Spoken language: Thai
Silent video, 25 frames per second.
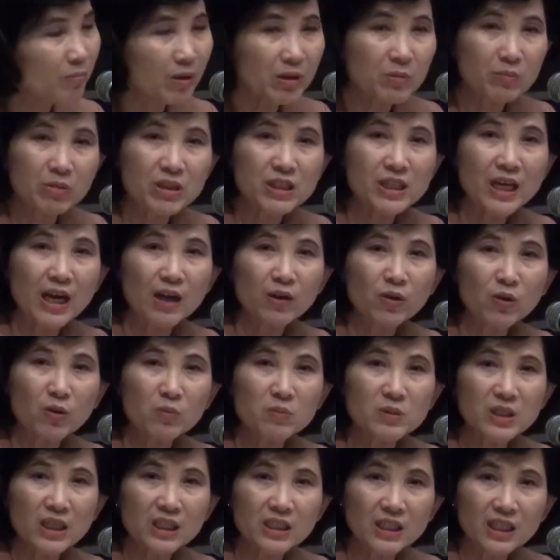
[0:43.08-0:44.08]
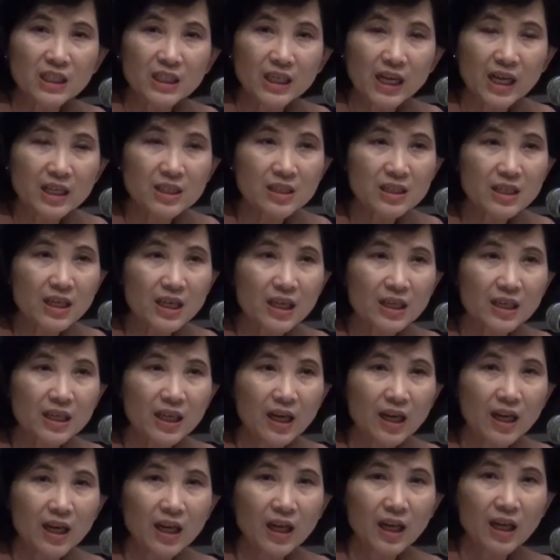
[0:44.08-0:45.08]
กันเป็นประชาคมเศรษฐกิจอาเซียน
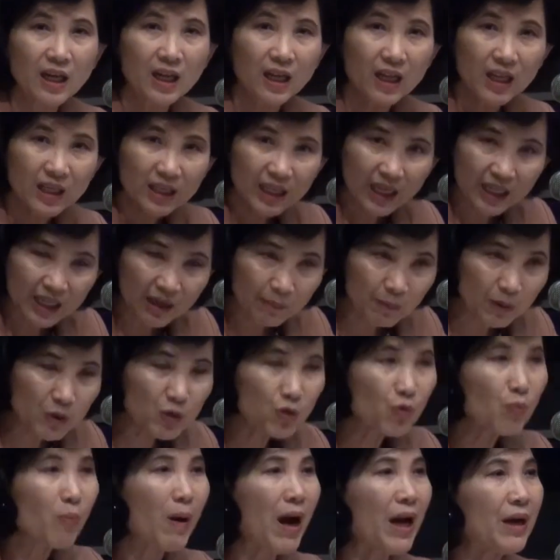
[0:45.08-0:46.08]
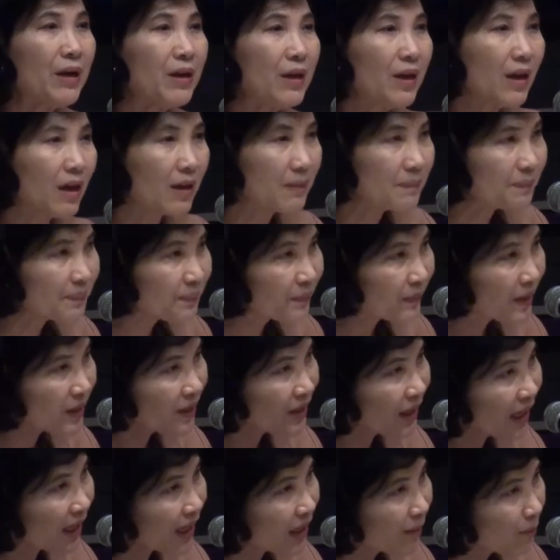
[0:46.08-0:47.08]
เนี่ยแต่ในปัจจุบันเนี่ย
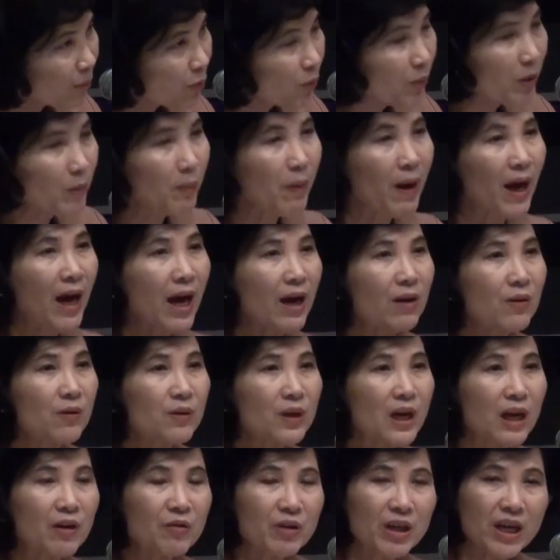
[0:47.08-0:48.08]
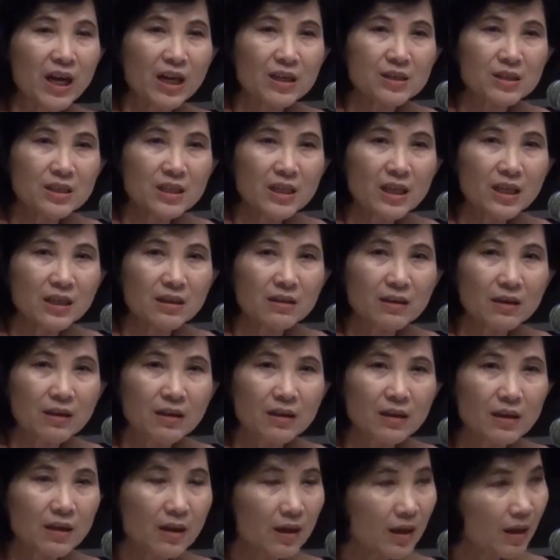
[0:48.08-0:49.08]
ในภูมิภาคของเราในอาเซียนเนี่ย
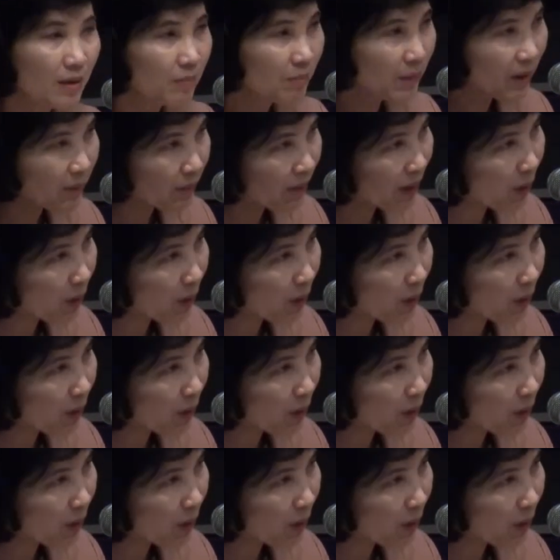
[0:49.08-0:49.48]
มั